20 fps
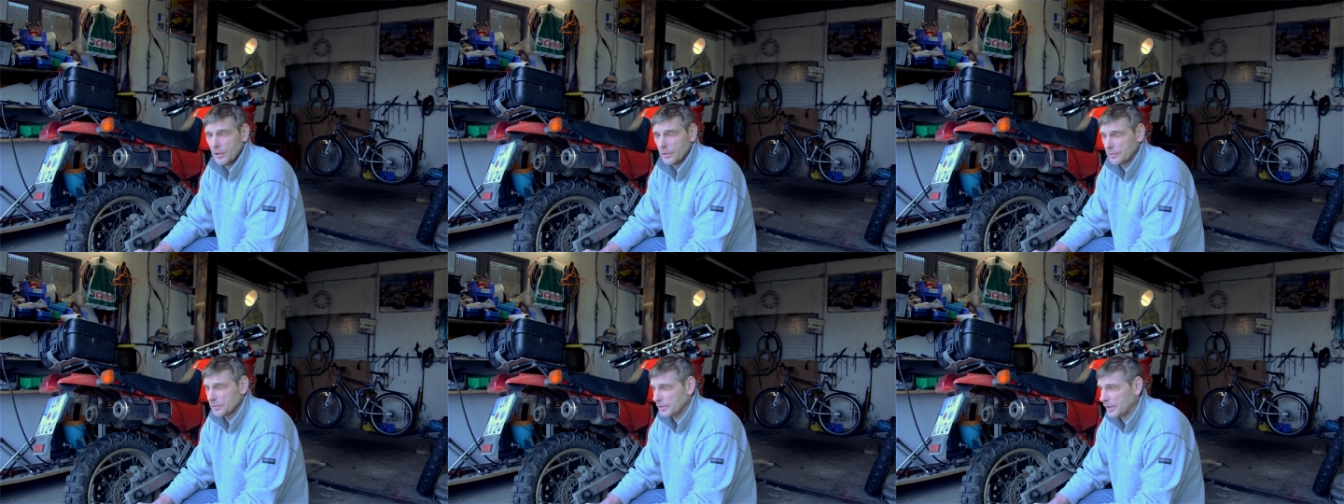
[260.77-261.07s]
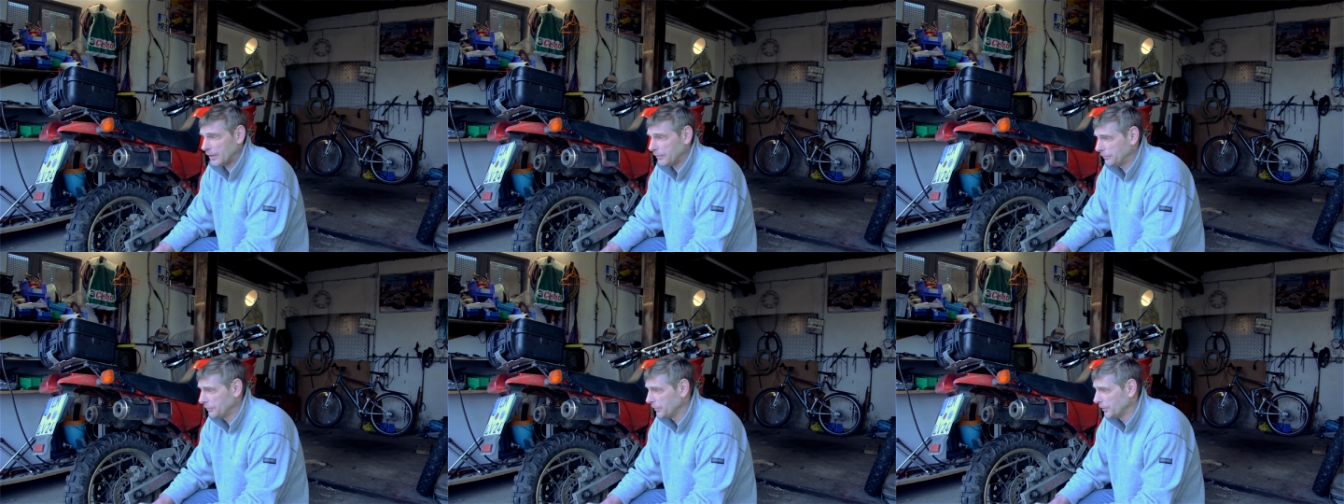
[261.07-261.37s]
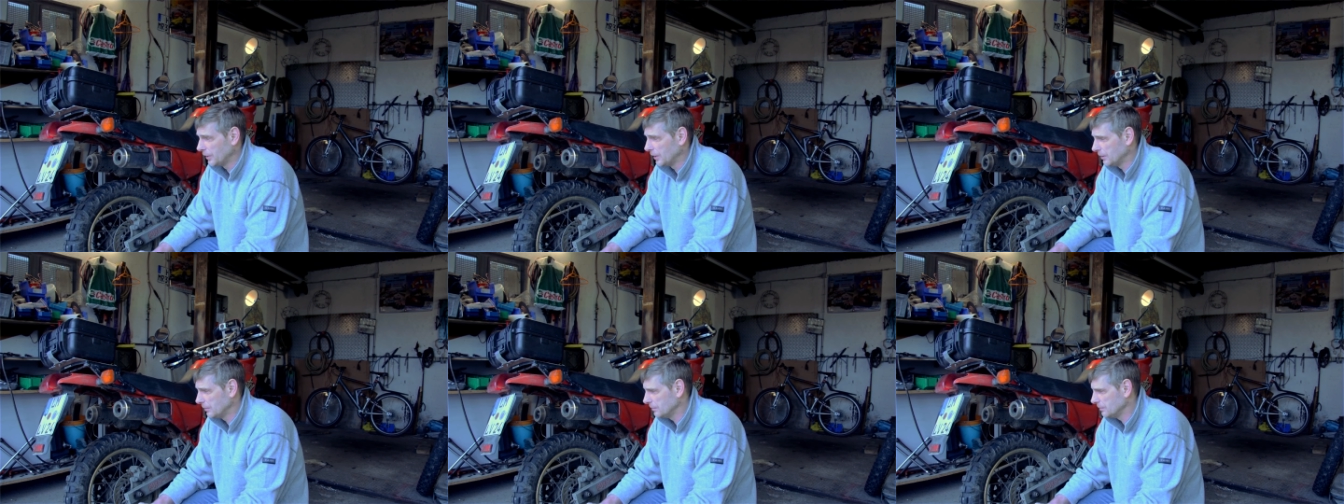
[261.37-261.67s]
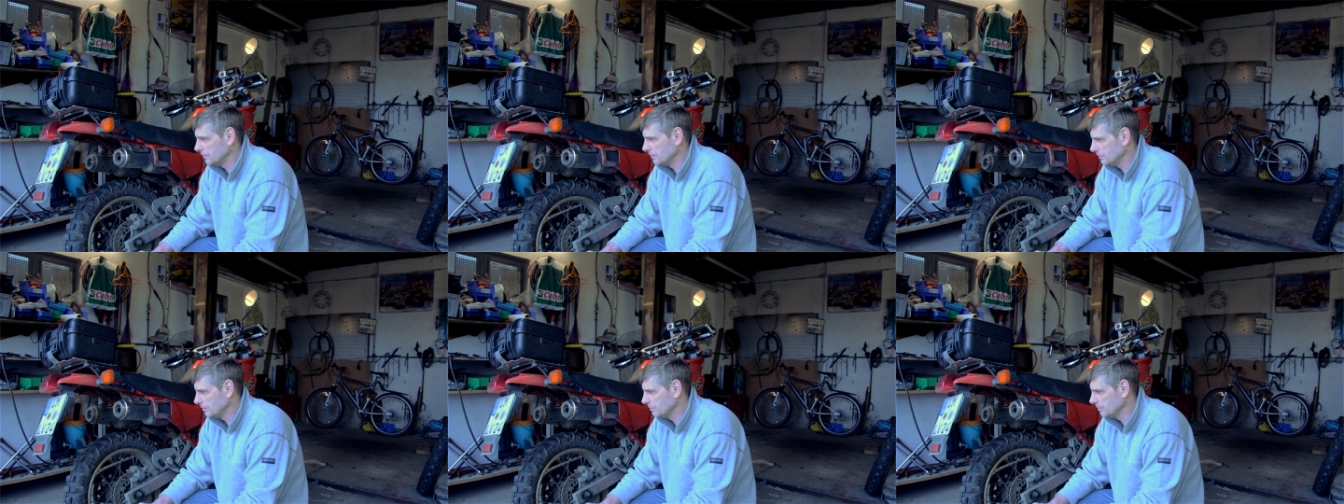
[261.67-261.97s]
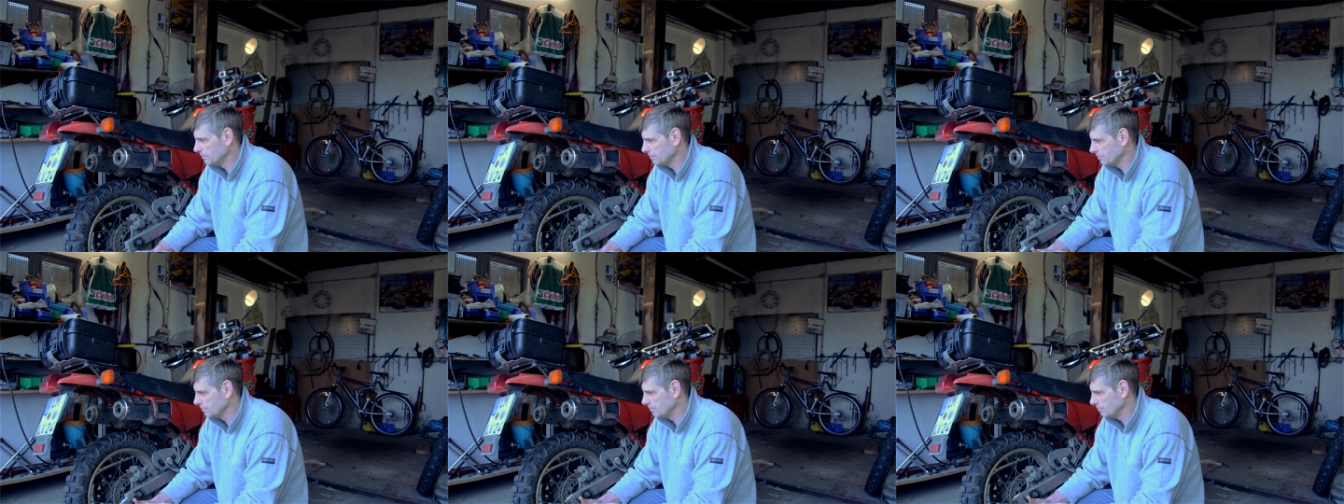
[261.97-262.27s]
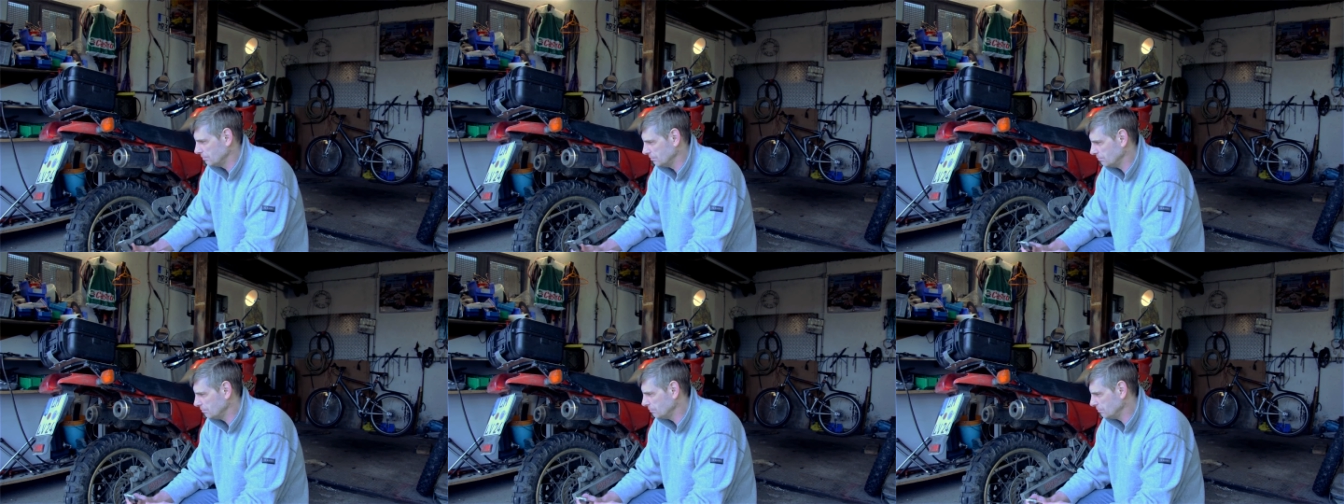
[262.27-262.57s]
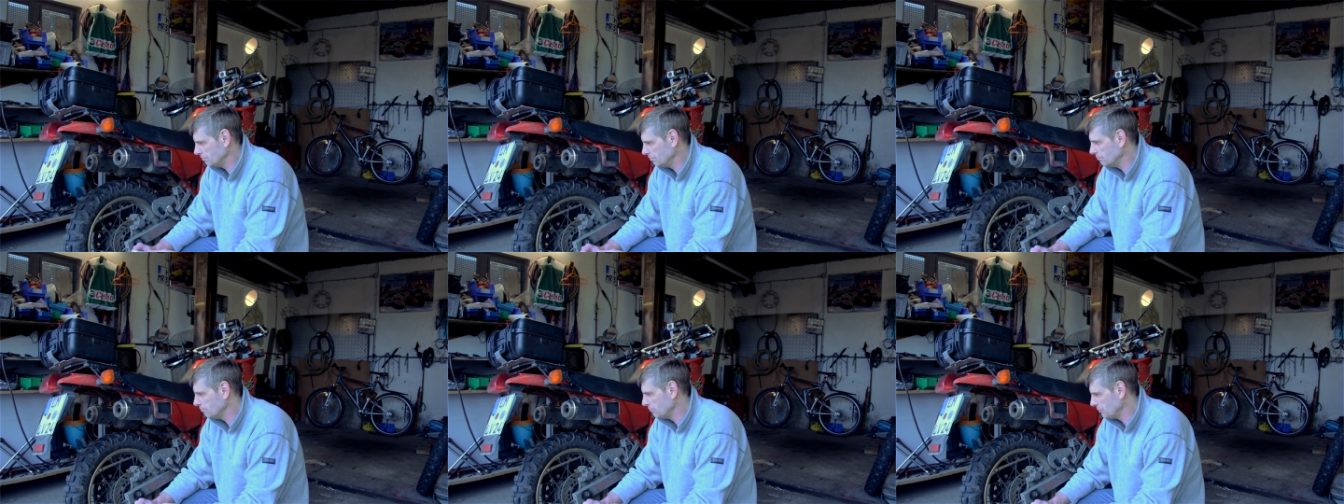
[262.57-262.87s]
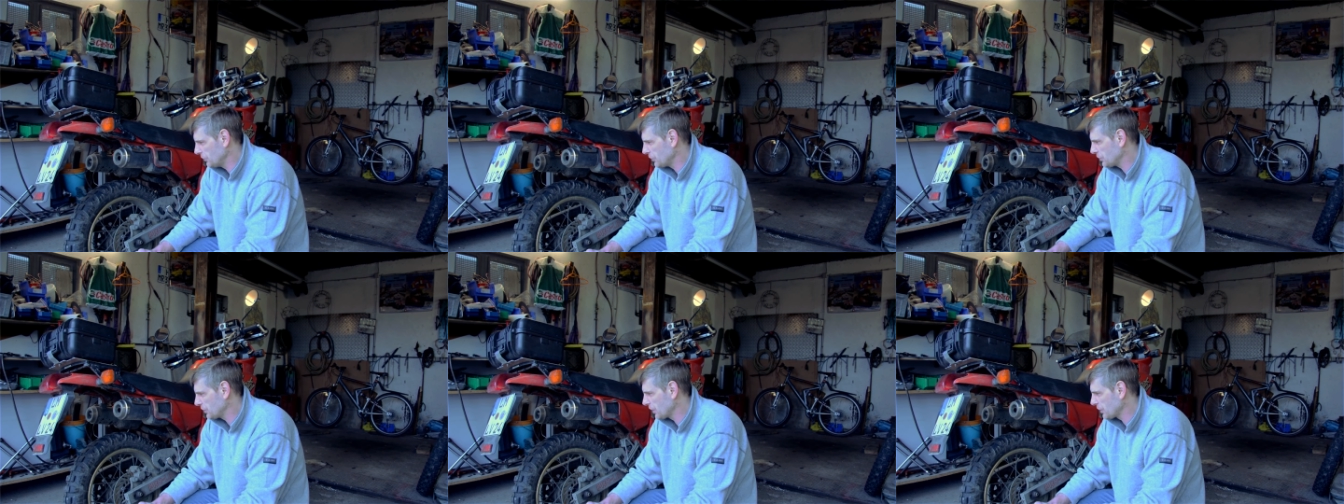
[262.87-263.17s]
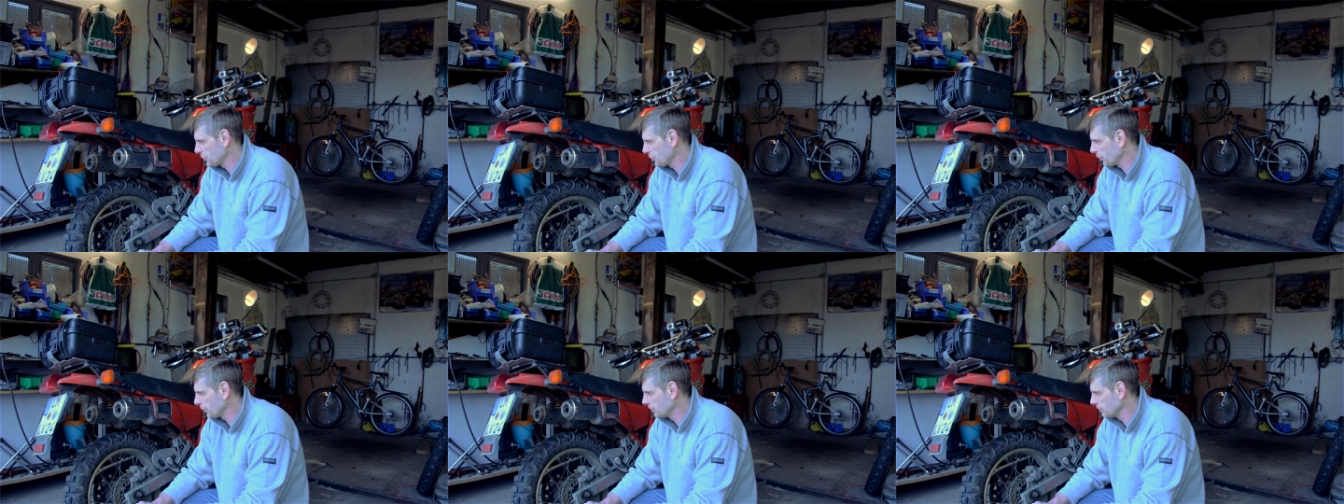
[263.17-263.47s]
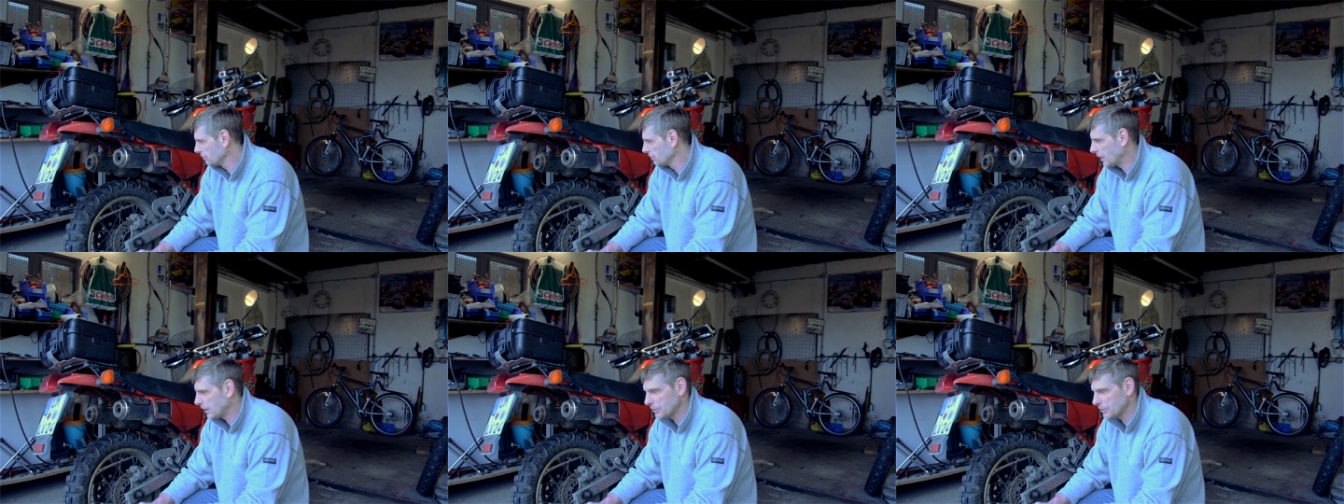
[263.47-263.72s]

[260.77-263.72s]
Und dafür ist das schon,